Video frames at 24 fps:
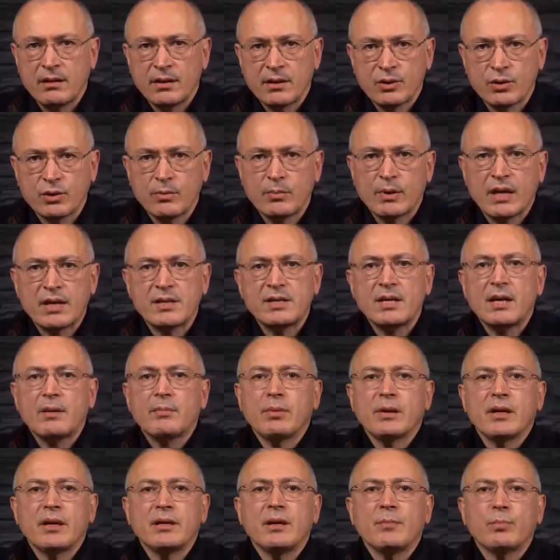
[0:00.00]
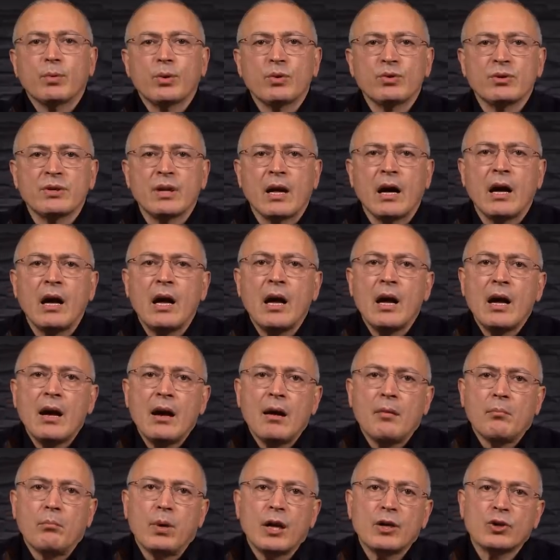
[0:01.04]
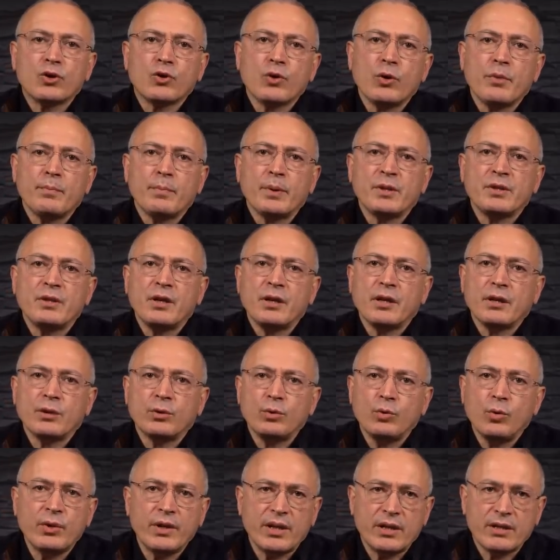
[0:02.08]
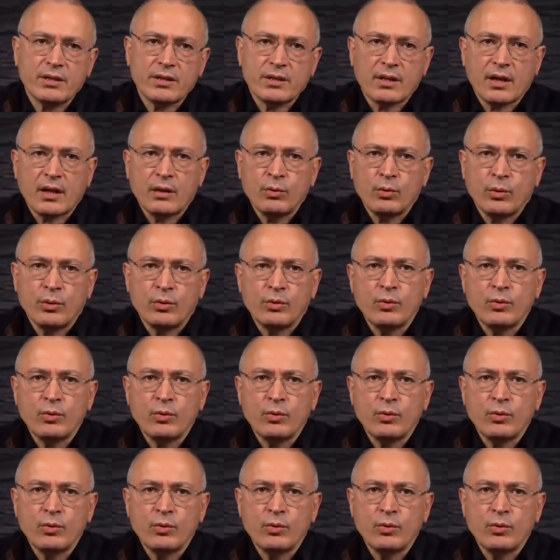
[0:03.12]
Чтобы Россия была не просто большой по территории страной,